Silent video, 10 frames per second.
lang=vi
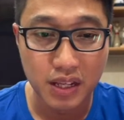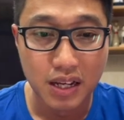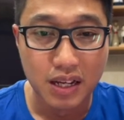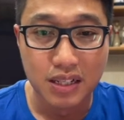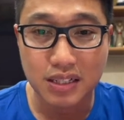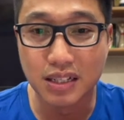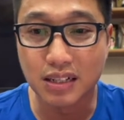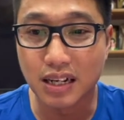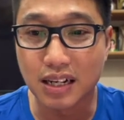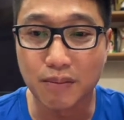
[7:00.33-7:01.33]
Xin được
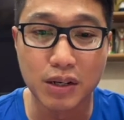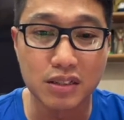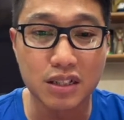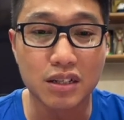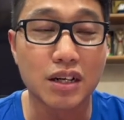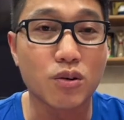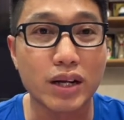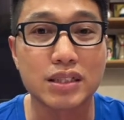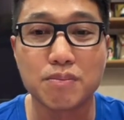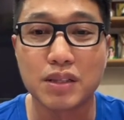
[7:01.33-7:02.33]
cảm ơn sự quan tâm,
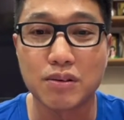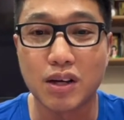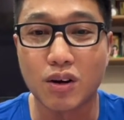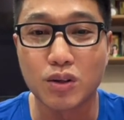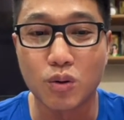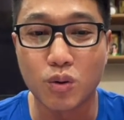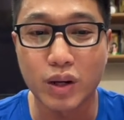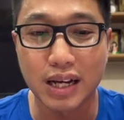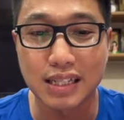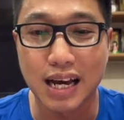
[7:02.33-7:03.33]
theo dõi của quý khán
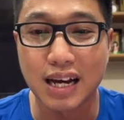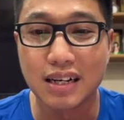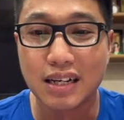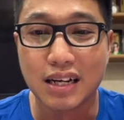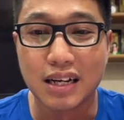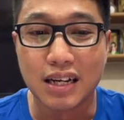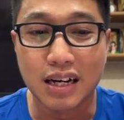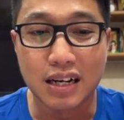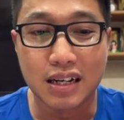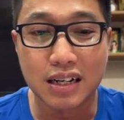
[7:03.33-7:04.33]
giả. À,
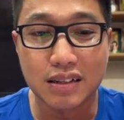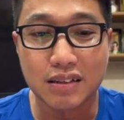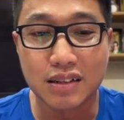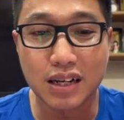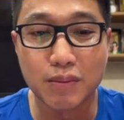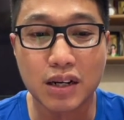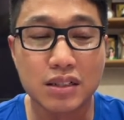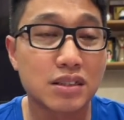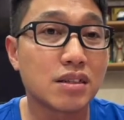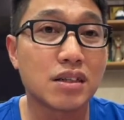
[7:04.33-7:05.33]
rất cảm ơn
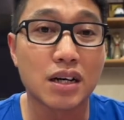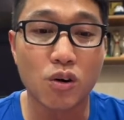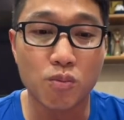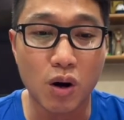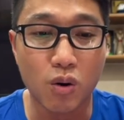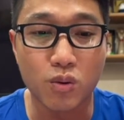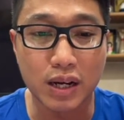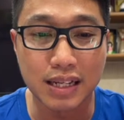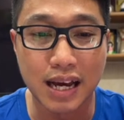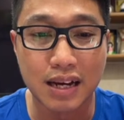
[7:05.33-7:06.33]
sự ủng hộ của cả
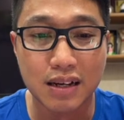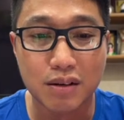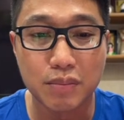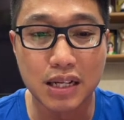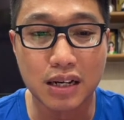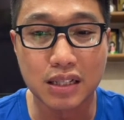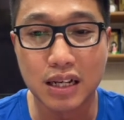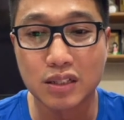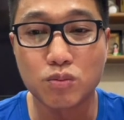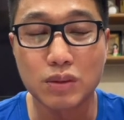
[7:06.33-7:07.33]
nhà. Bây giờ thì
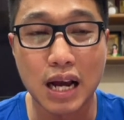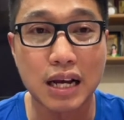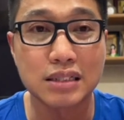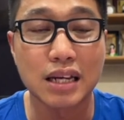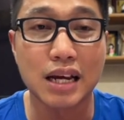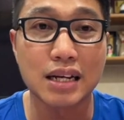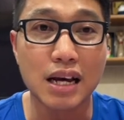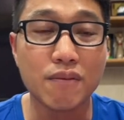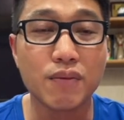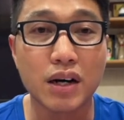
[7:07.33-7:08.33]
chúng ta sẽ đến
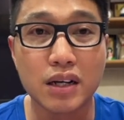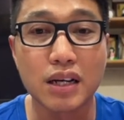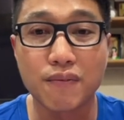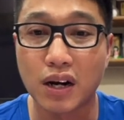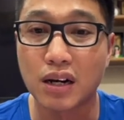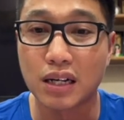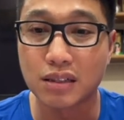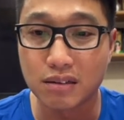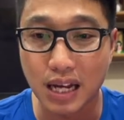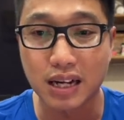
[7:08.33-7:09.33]
với cái phần tương
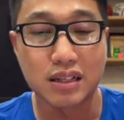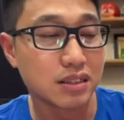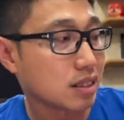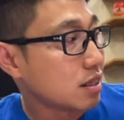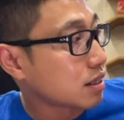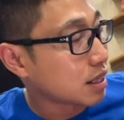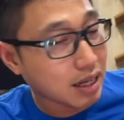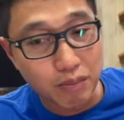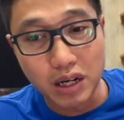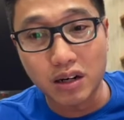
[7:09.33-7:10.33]
tác. Xin được cảm
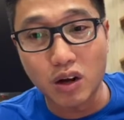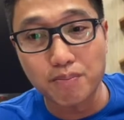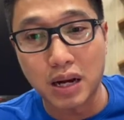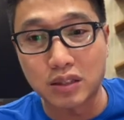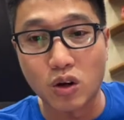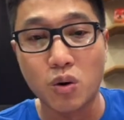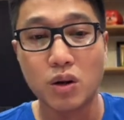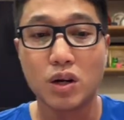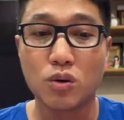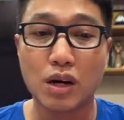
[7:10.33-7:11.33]
ơn Lost Manto
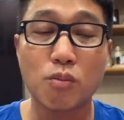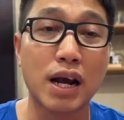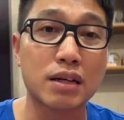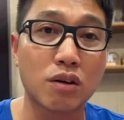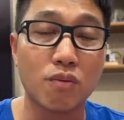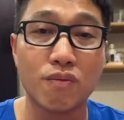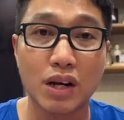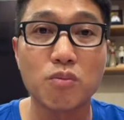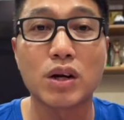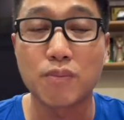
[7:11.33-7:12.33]
luôn đồng hành cùng Vlog
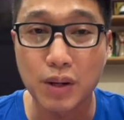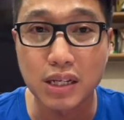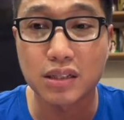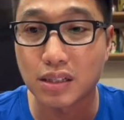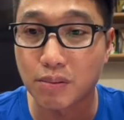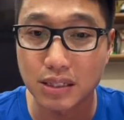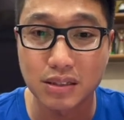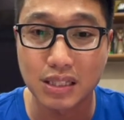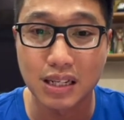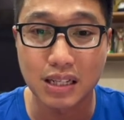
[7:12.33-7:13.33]
Ngoài Đường Piste trong các chương
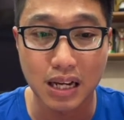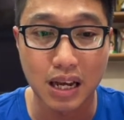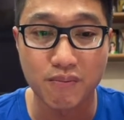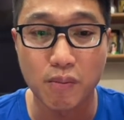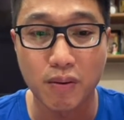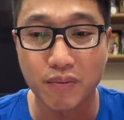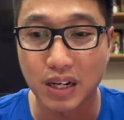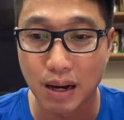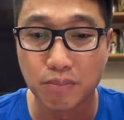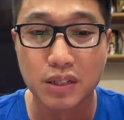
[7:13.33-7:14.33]
trình tác nghiệp và bóng đá Việt Nam.
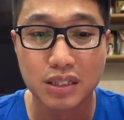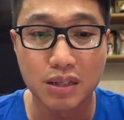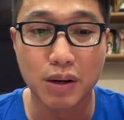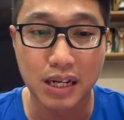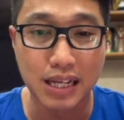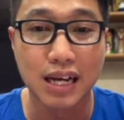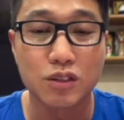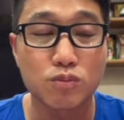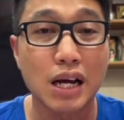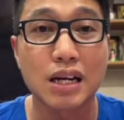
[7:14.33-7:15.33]
Xin mời cả nhà chúng
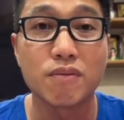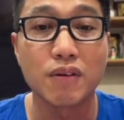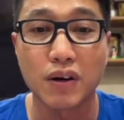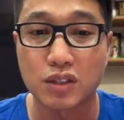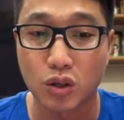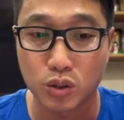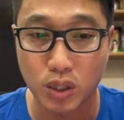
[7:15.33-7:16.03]
ta đến với phần trò chuyện.